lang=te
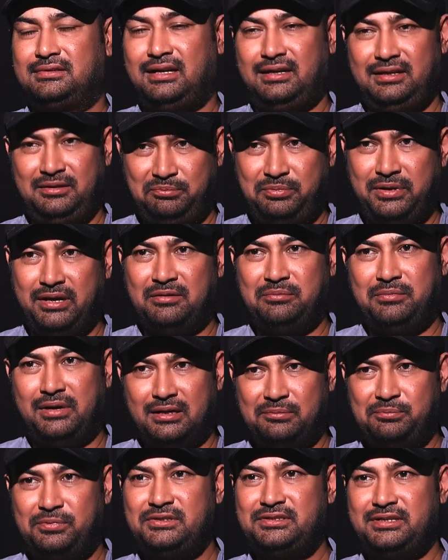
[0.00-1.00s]
కానీ ఇప్పుడు ఆ
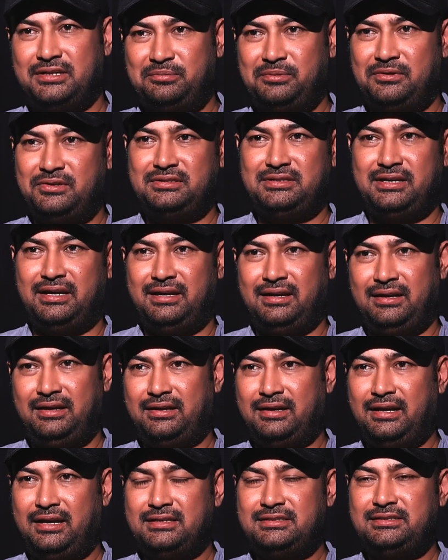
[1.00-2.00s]
మార్పులు చేర్పులు వచ్చాయా
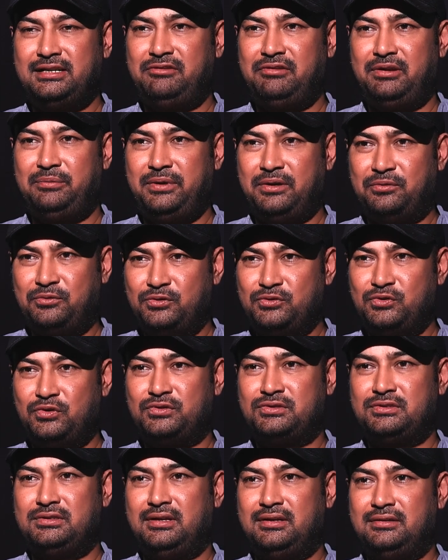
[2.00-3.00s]
రియల్ ఎస్టేట్ వైపు ఎక్కువ
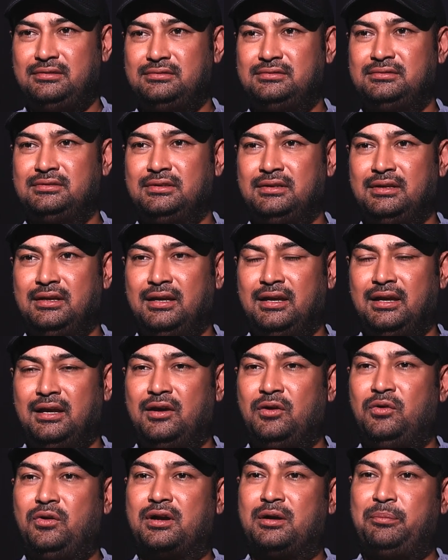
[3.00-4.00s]
చూస్తున్నారు
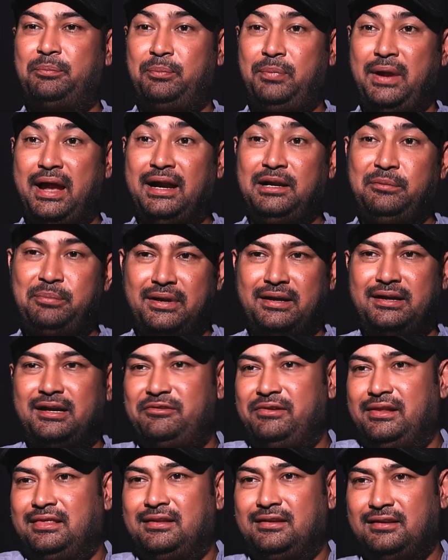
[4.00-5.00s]
ఒక ప్లాన్
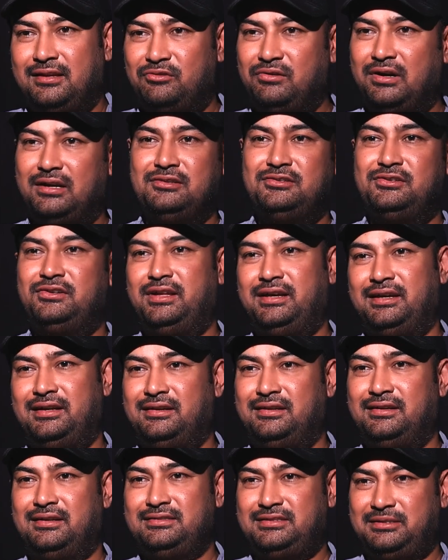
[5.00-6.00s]
ప్రకారం వెళ్తున్నారు వాళ్ళు కూడా
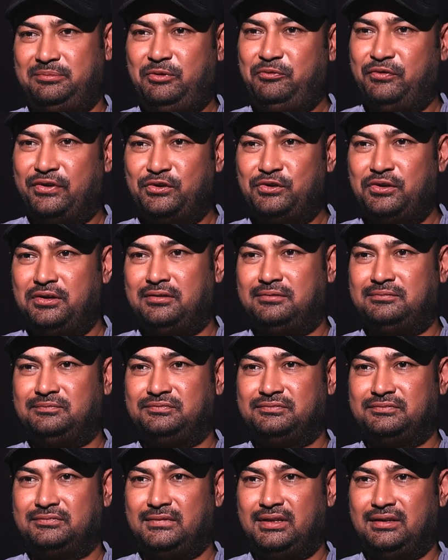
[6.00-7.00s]
అని చెప్పి వింటున్నాం
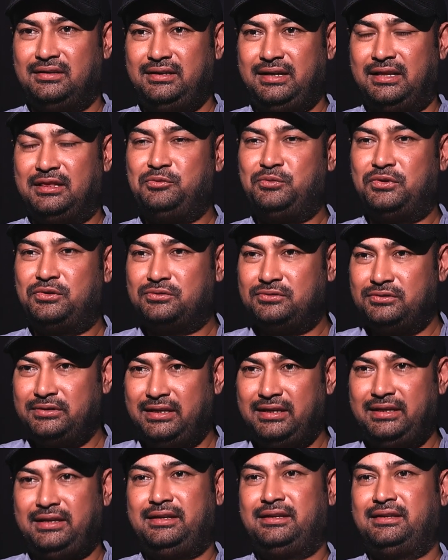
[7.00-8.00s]
ఎంతవరకు
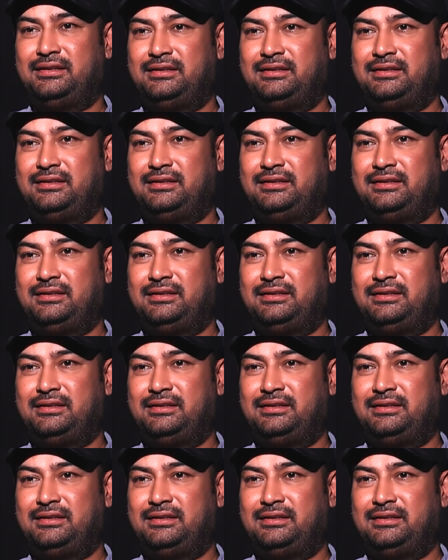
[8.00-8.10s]
ఇది